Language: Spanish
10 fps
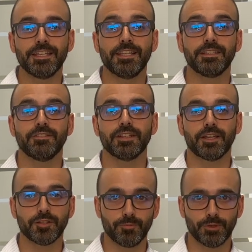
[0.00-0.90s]

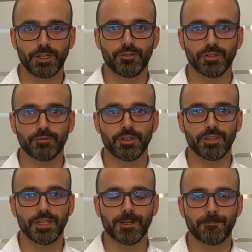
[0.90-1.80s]
identificación por
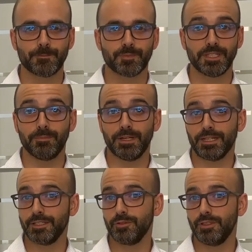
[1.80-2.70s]
radiofrecuencia. ¿Y
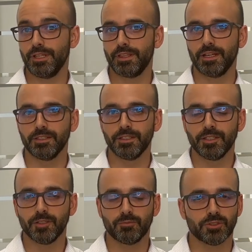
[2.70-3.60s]
para qué se utiliza?
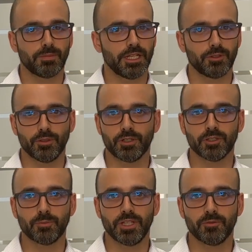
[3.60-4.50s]
Pues para todo lo que
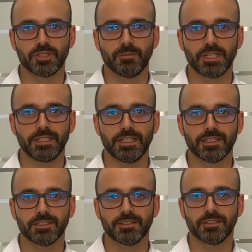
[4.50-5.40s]
nos podamos
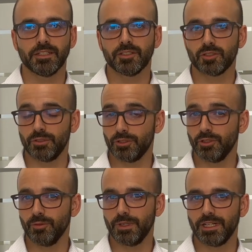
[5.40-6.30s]
imaginar. Sobre
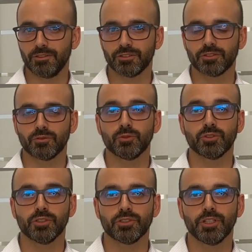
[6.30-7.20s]
todo para los
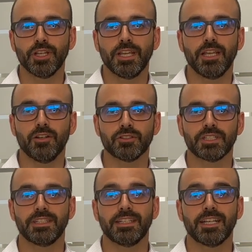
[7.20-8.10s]
usos en los
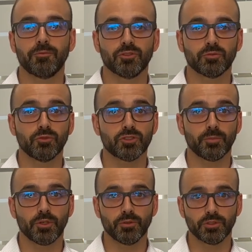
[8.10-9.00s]
que tengamos mucho
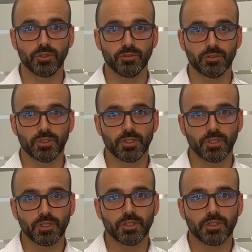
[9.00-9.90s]
producto
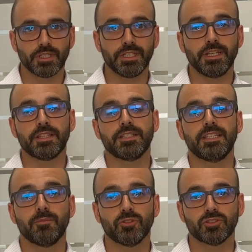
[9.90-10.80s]
y
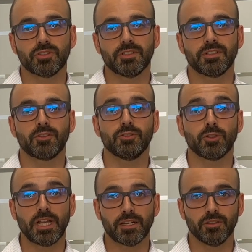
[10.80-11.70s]
necesitemos
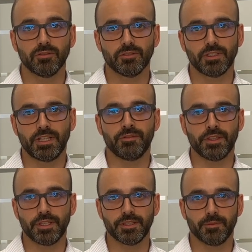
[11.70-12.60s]
controlarlo
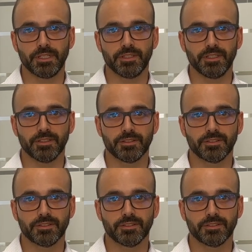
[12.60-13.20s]
eficientemente.